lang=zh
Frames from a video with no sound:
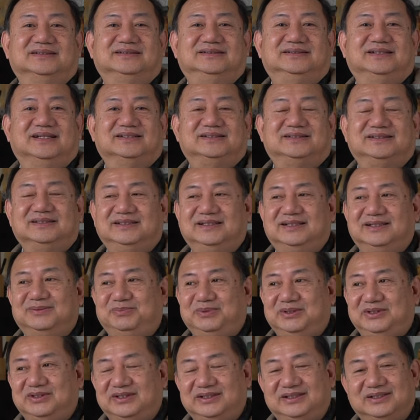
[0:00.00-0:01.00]
但是呢，
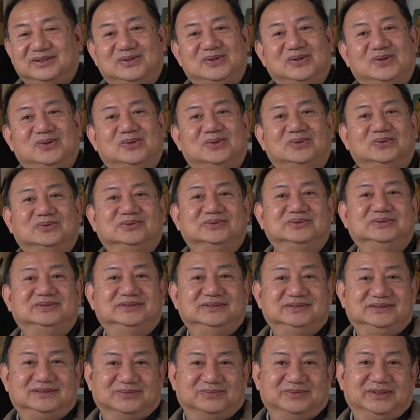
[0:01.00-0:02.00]
毕业以后
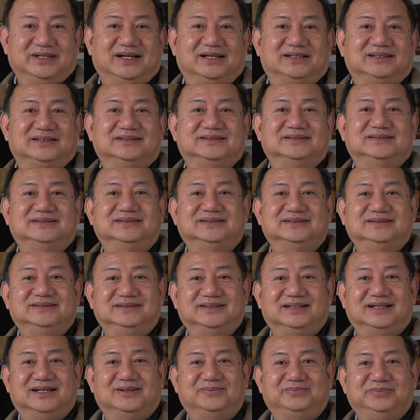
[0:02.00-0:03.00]
怎么样？
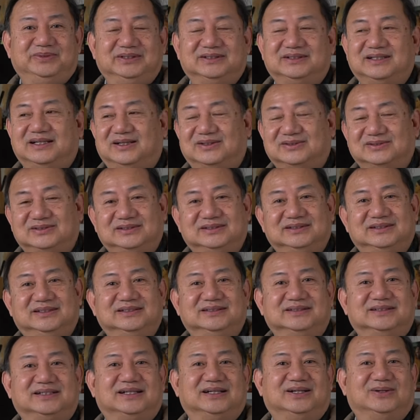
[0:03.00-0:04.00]
那个逼着老师
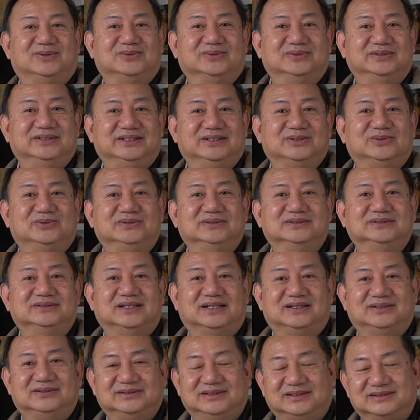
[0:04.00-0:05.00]
跟她老公离婚，
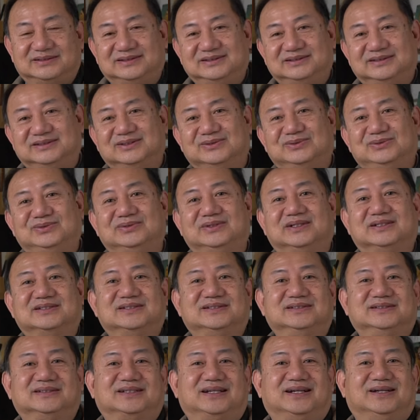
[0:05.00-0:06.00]
然后呢，自己就娶了
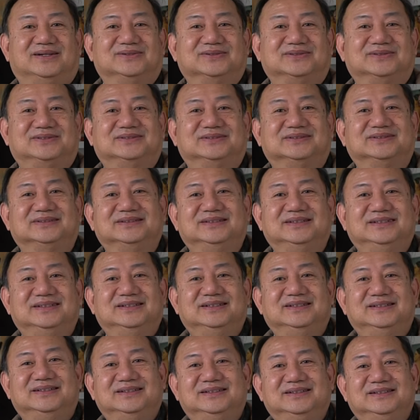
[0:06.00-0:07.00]
自己的老师。
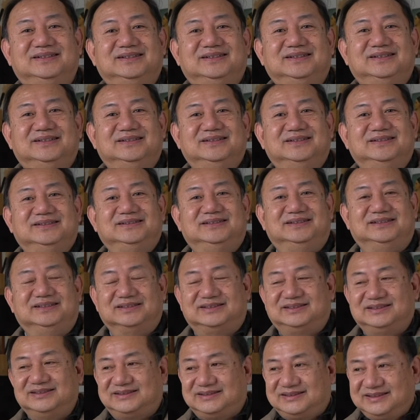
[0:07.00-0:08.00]
其
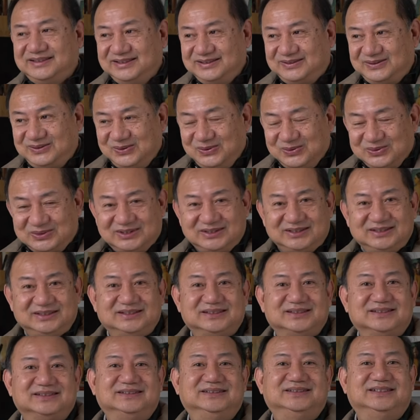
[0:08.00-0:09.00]
实这就
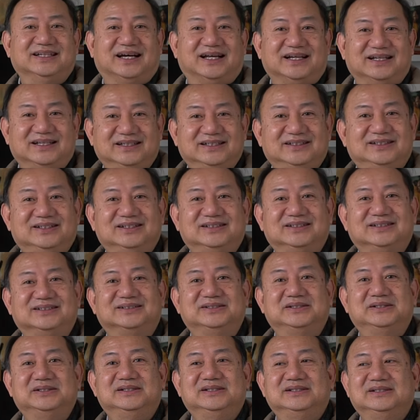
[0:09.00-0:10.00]
是讲了一个
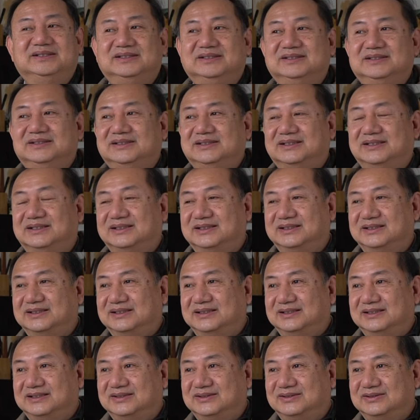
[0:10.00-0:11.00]

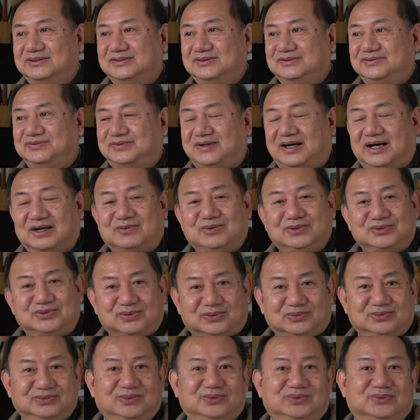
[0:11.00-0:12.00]
呃法国
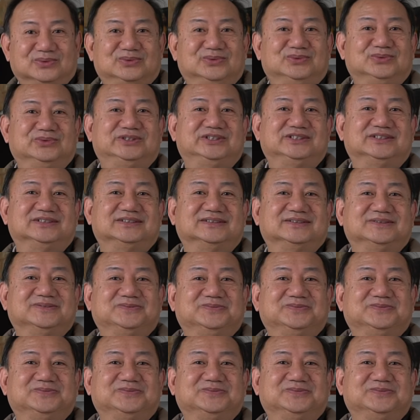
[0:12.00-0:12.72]
总统的故事。